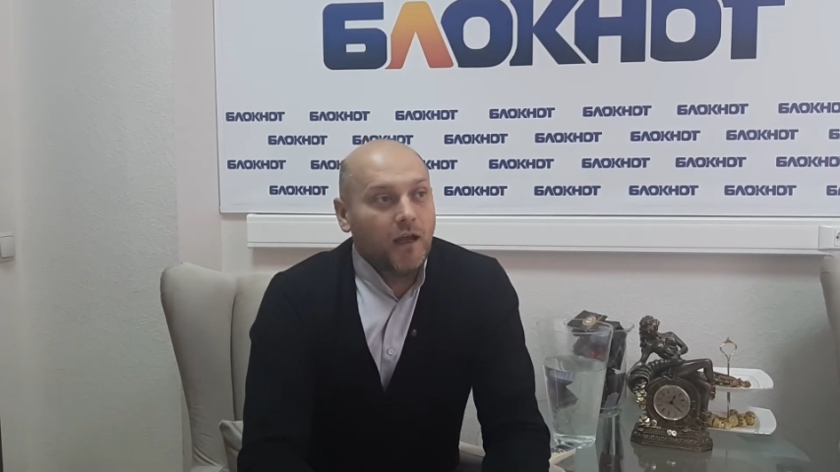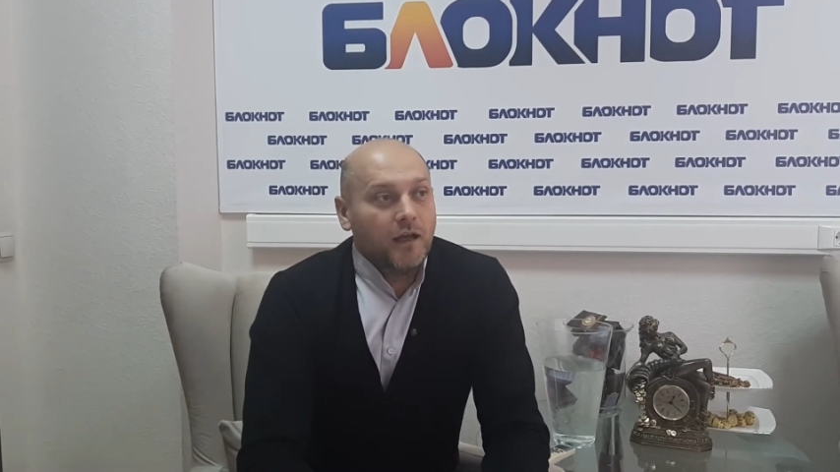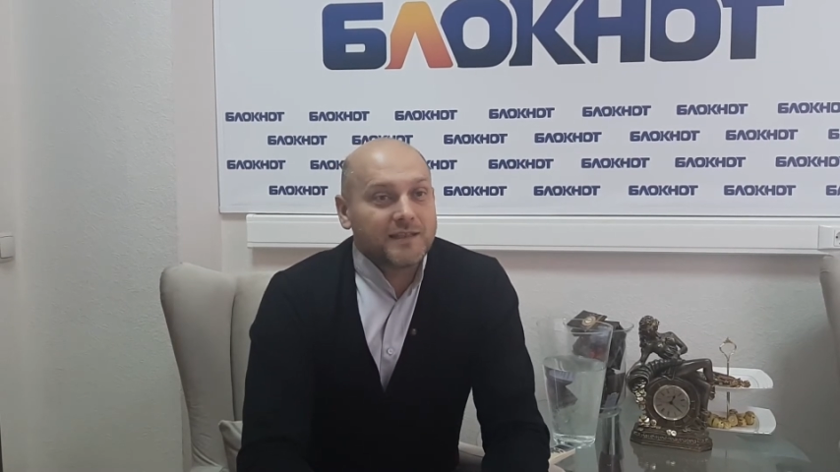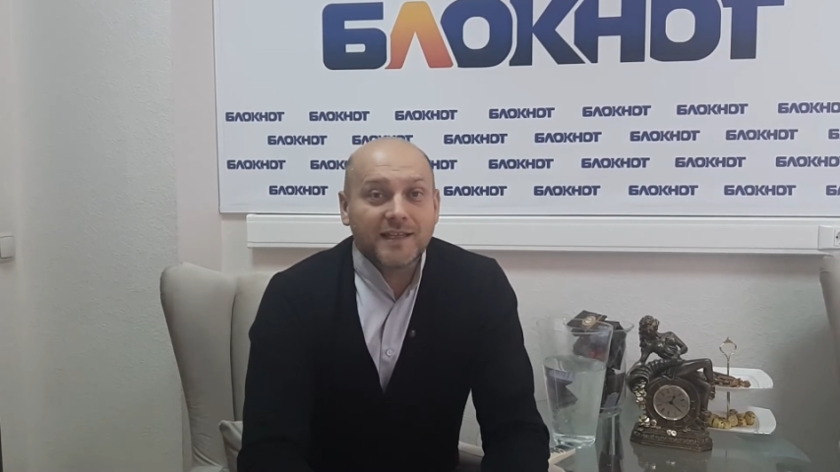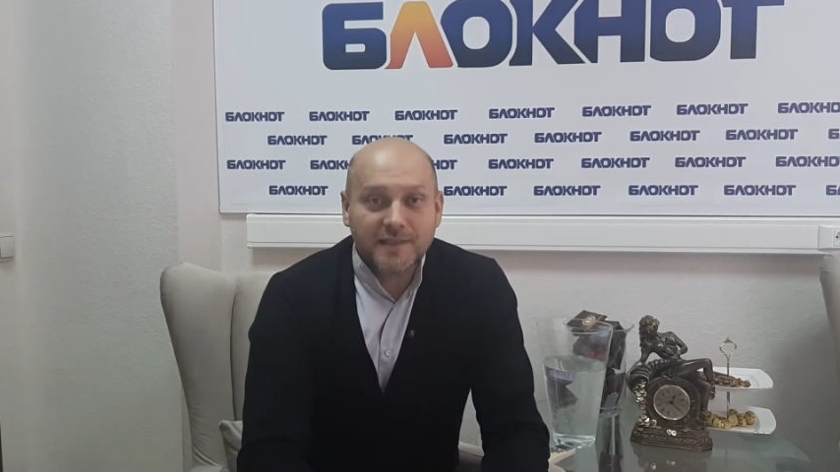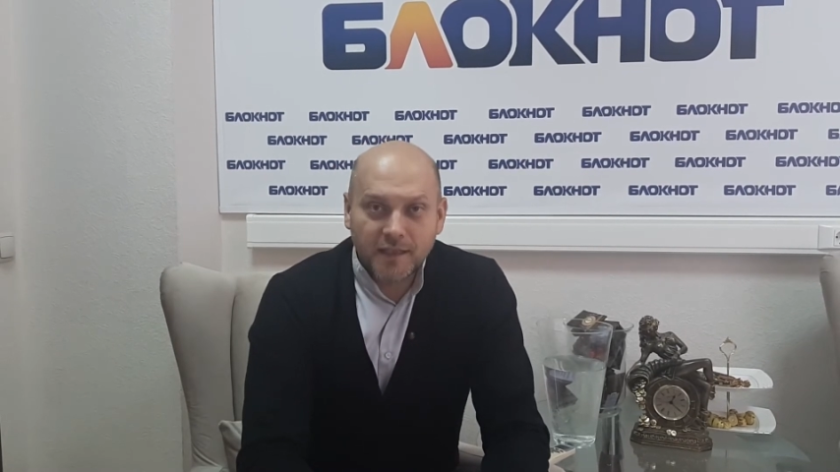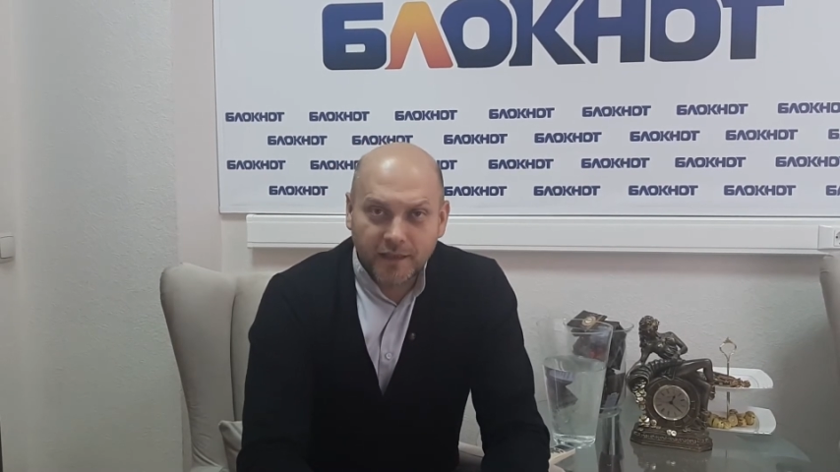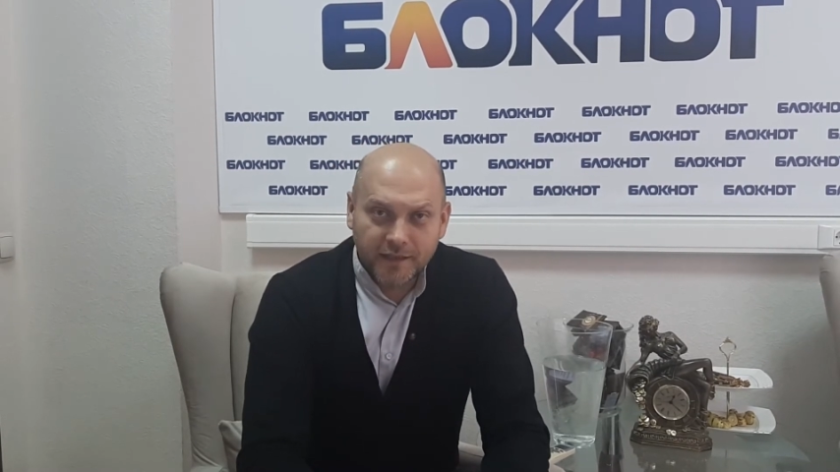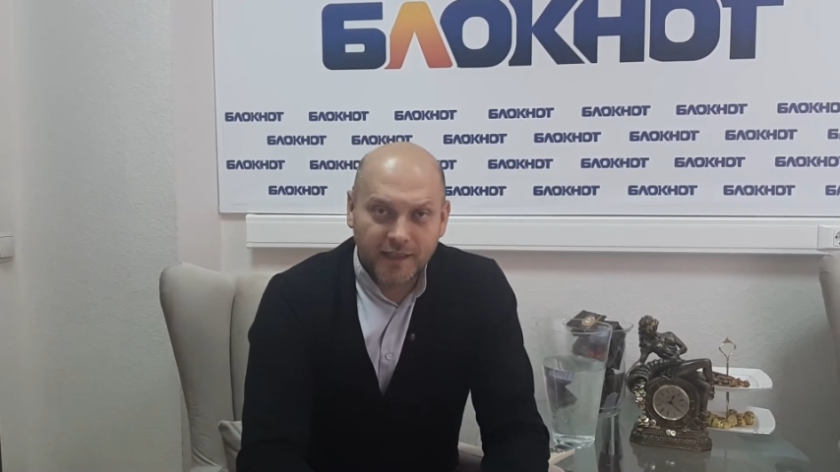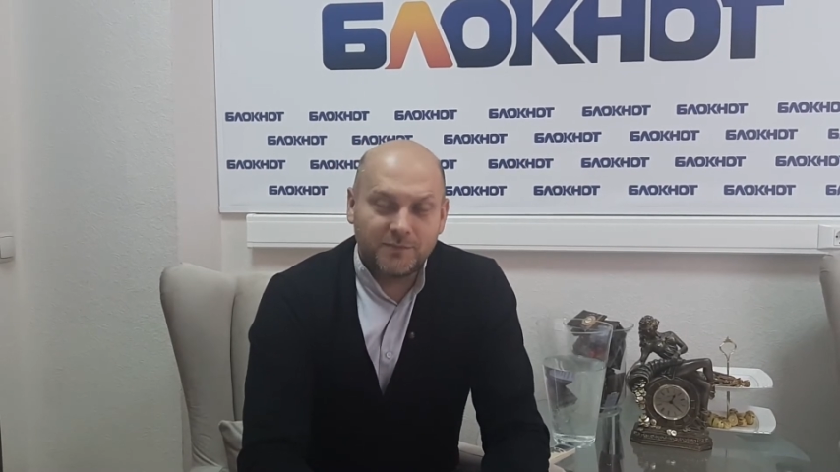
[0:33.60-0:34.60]
со
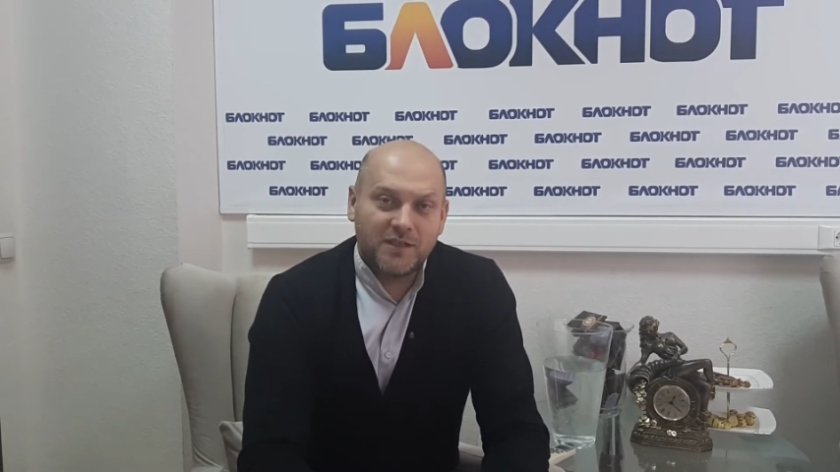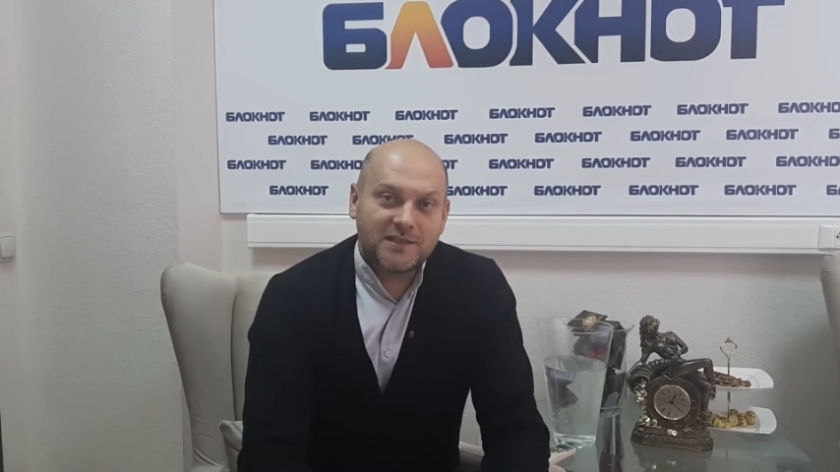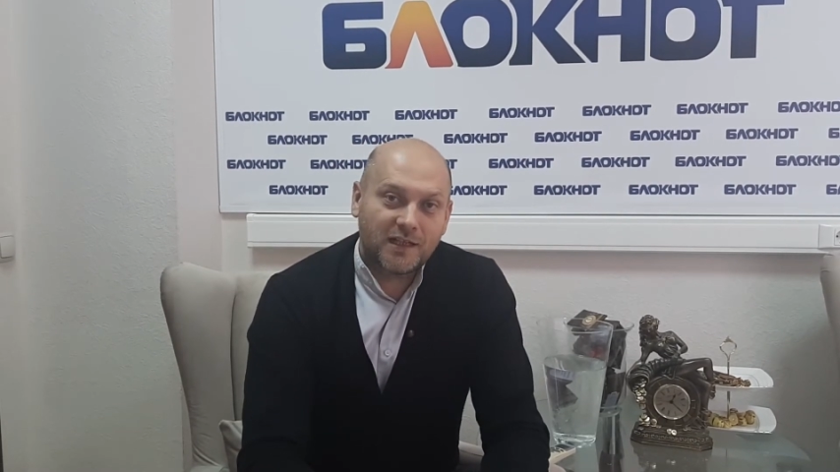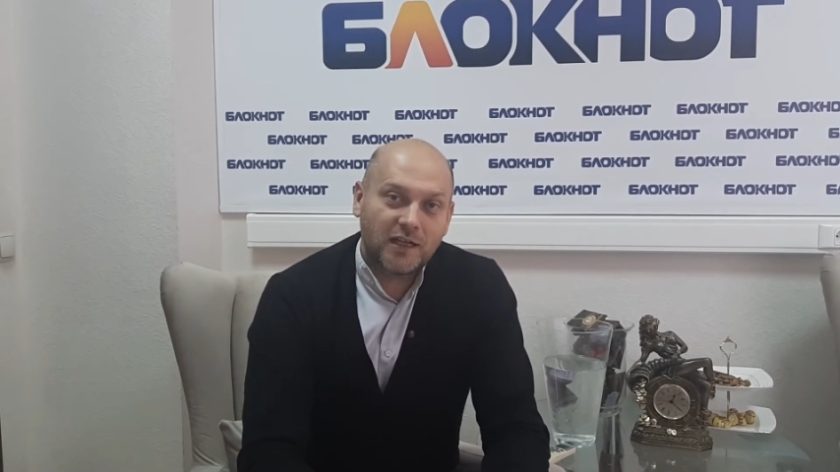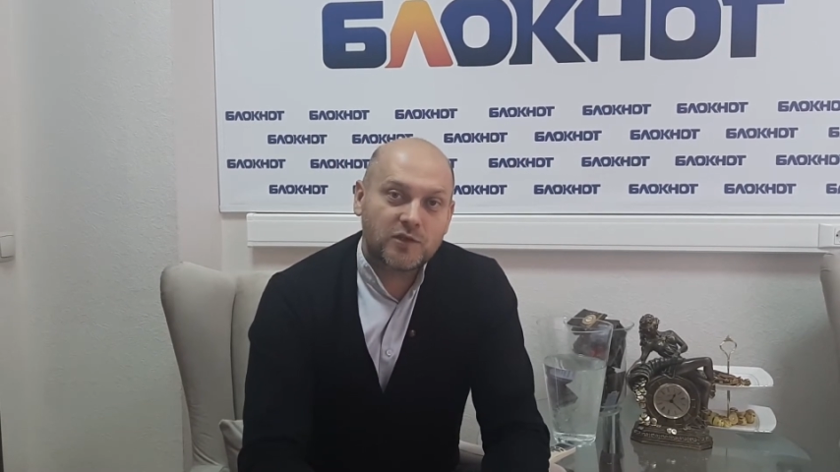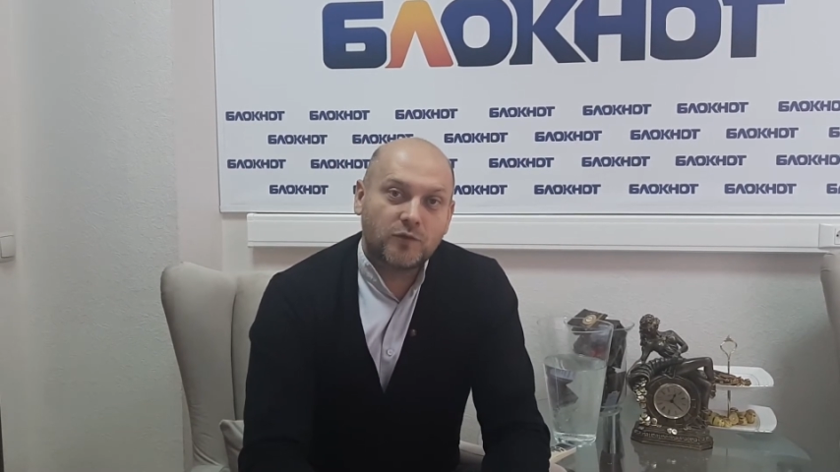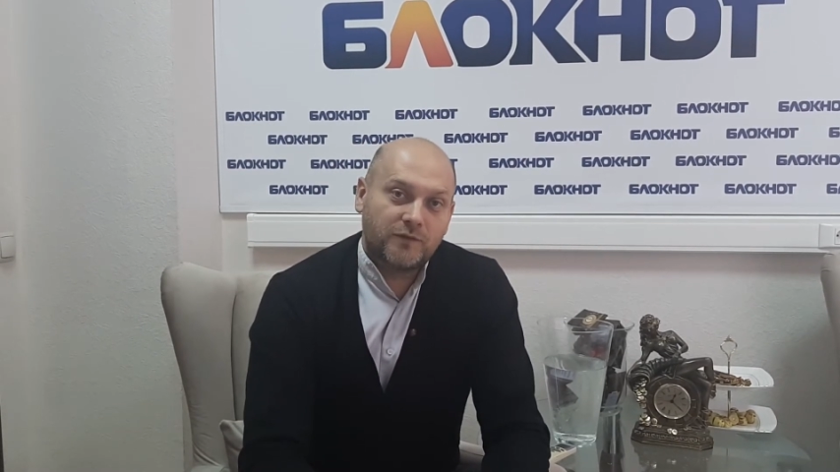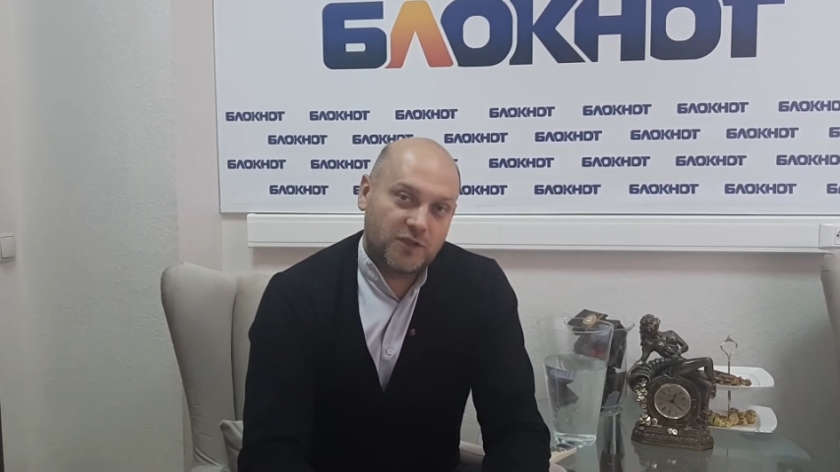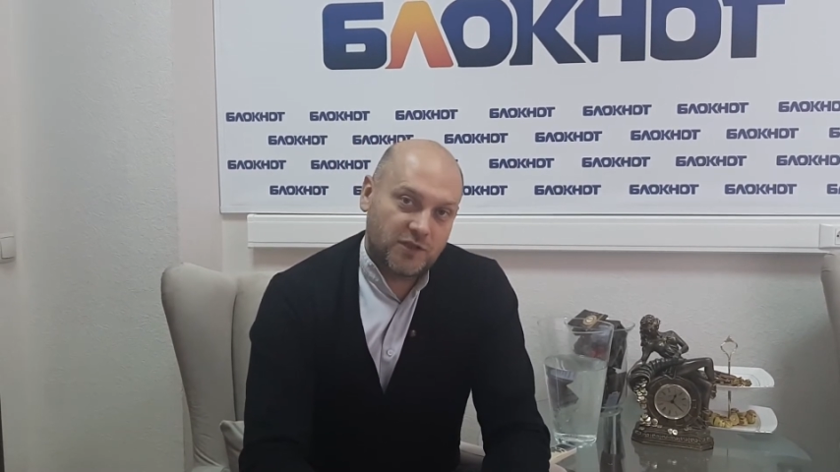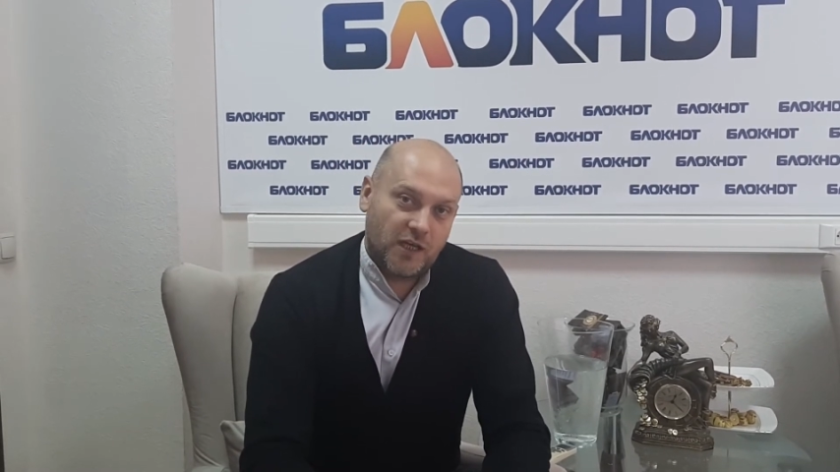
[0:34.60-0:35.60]
ссылкой на администрацию
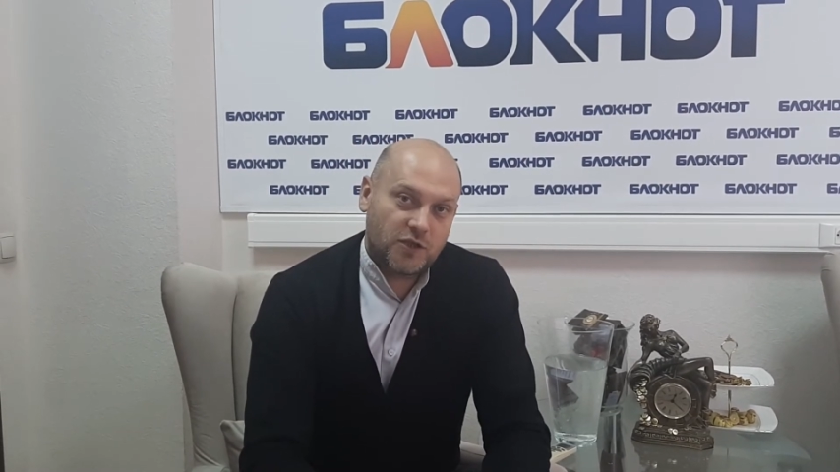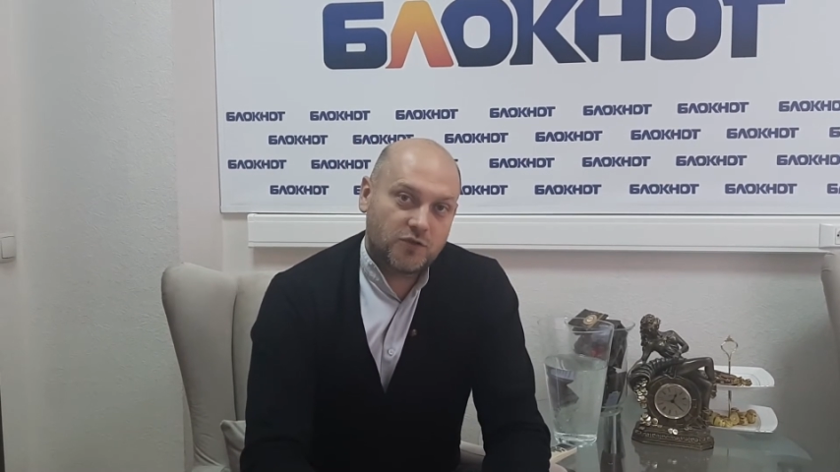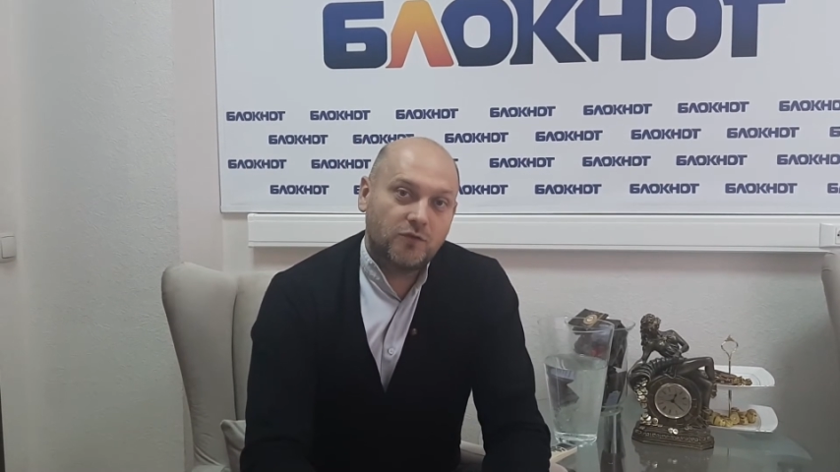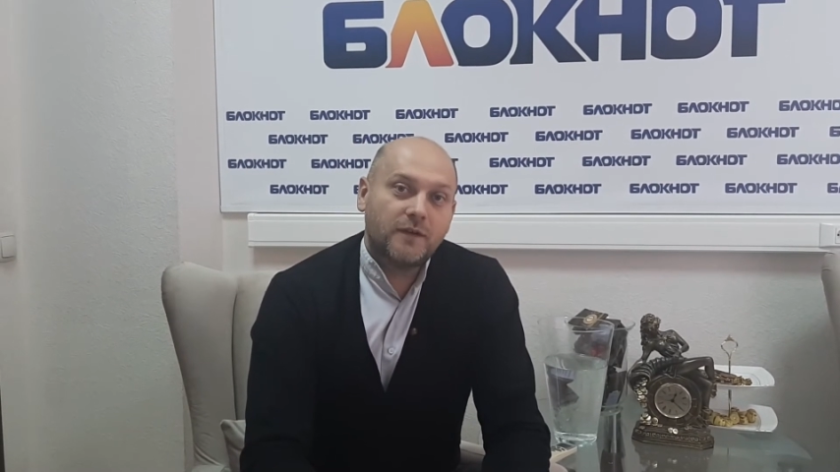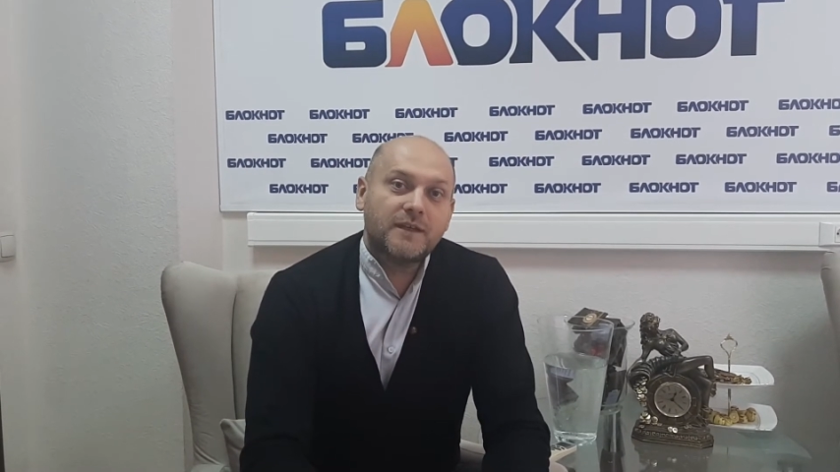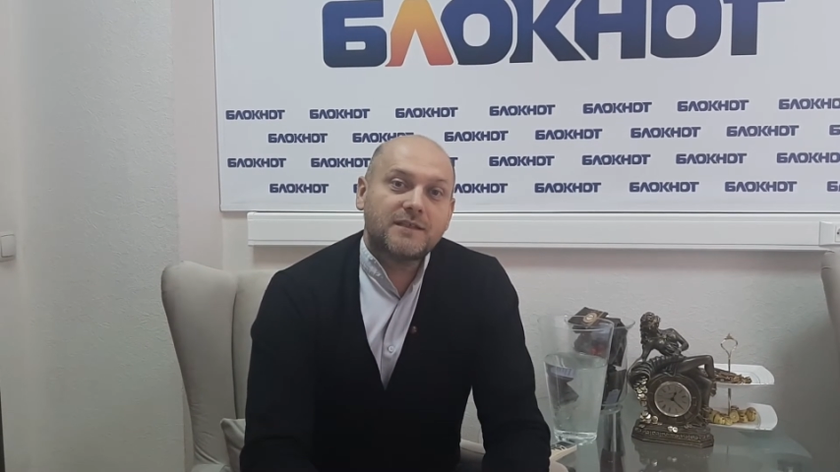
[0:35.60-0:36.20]
утверждает, что